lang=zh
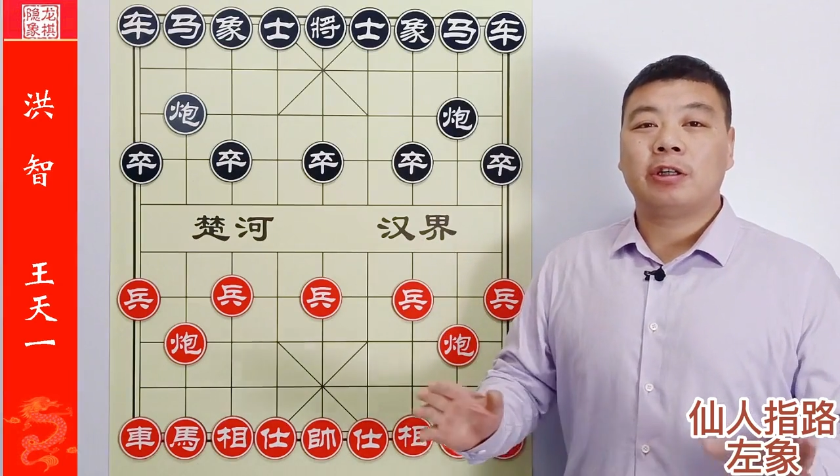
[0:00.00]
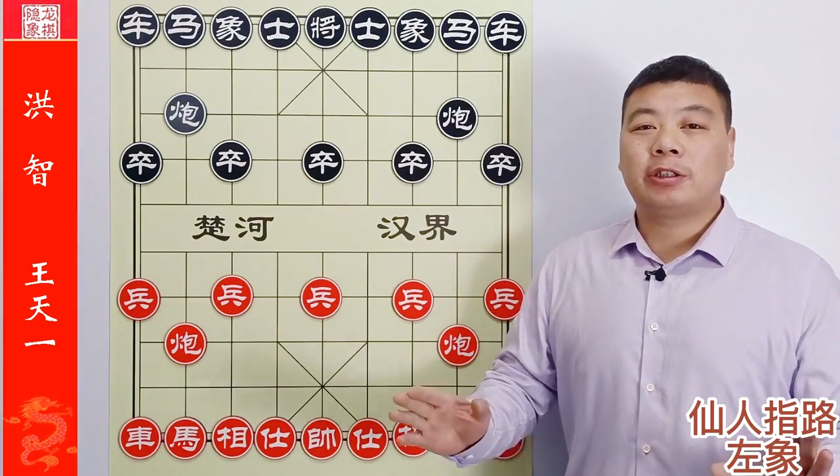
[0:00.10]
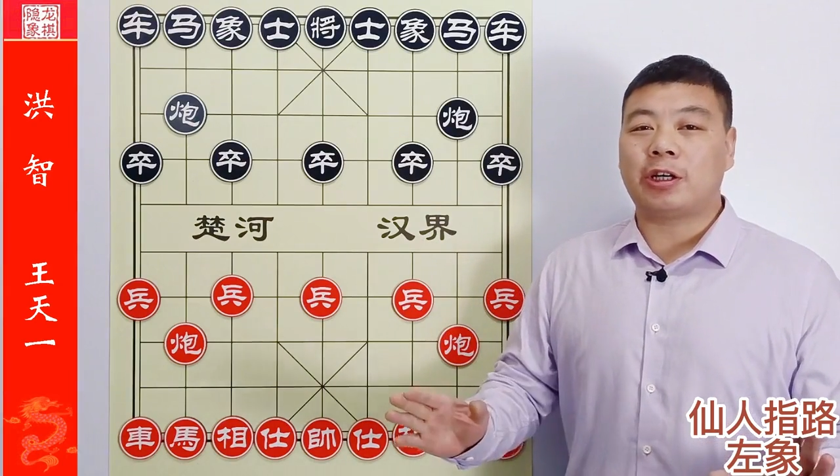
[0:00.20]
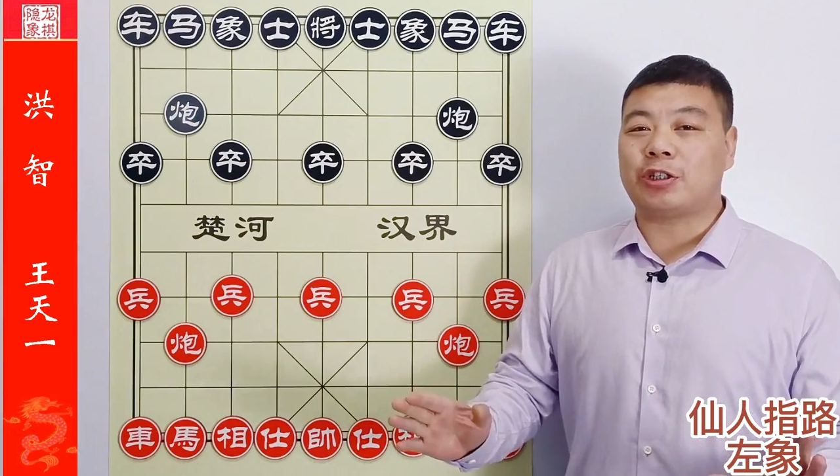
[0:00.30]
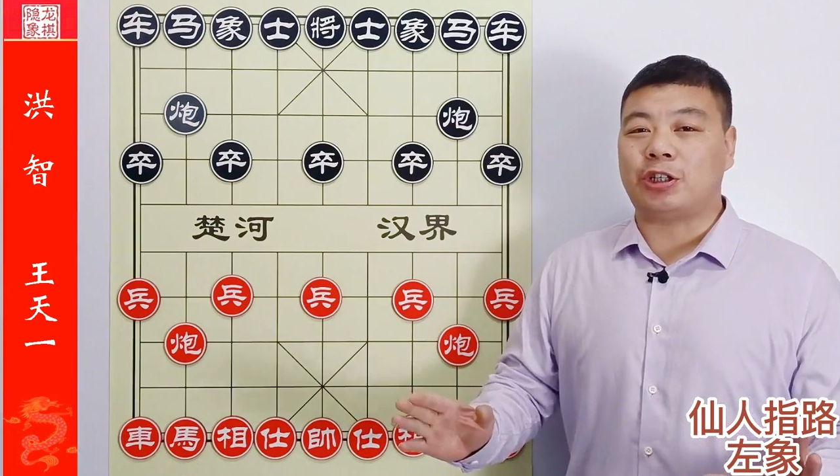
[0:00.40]

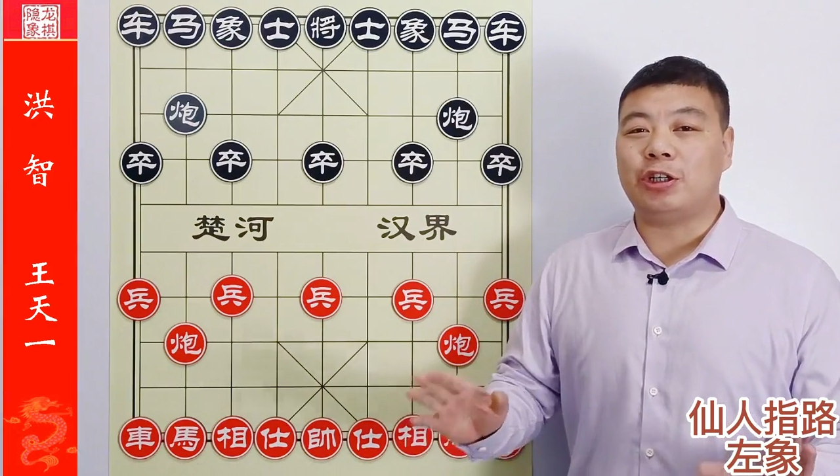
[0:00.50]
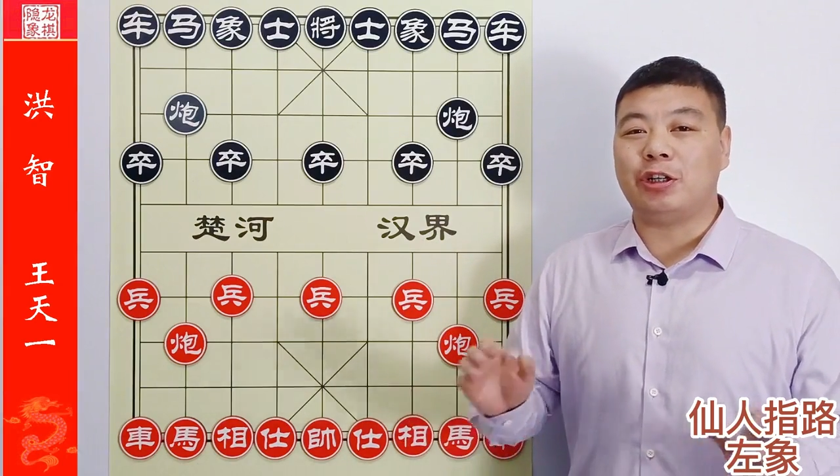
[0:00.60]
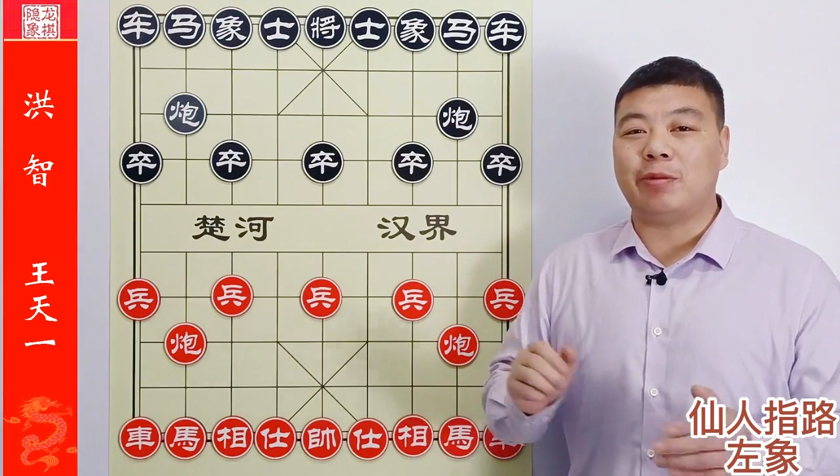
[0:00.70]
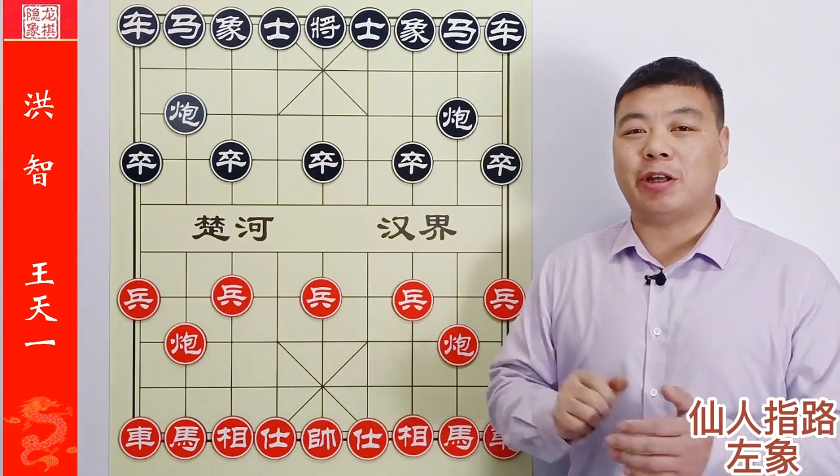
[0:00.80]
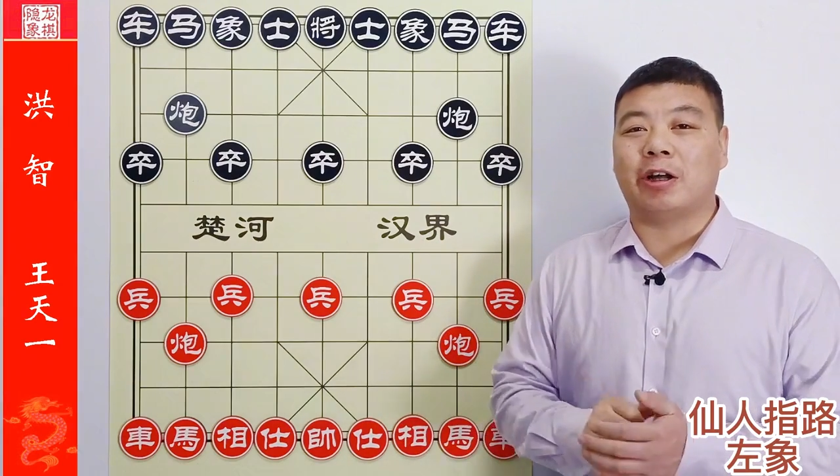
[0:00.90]
这个棋
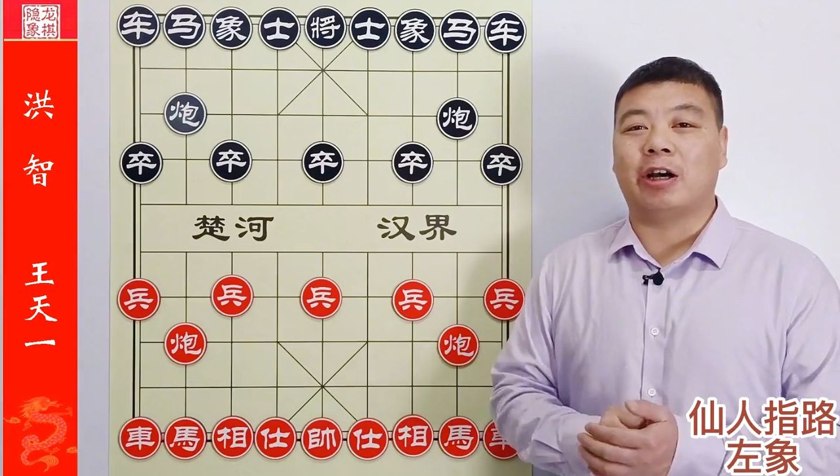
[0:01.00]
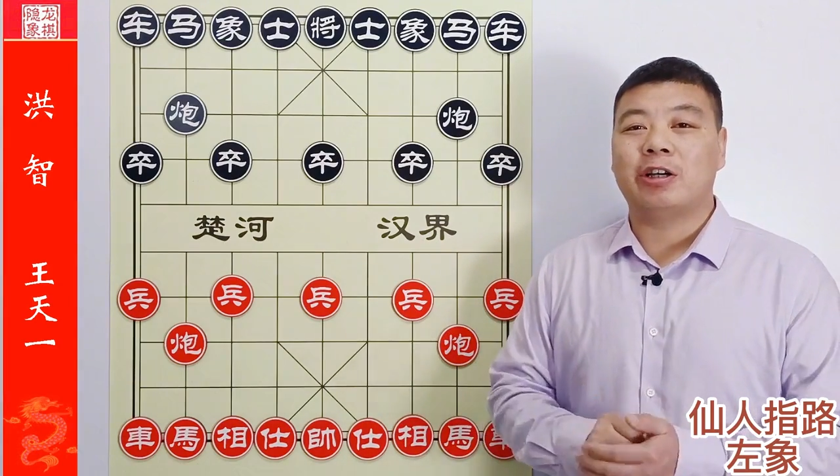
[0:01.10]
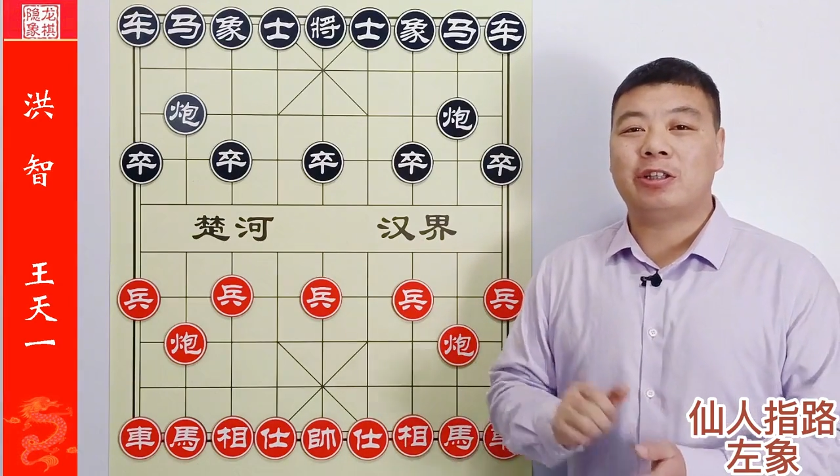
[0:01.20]
里面呢，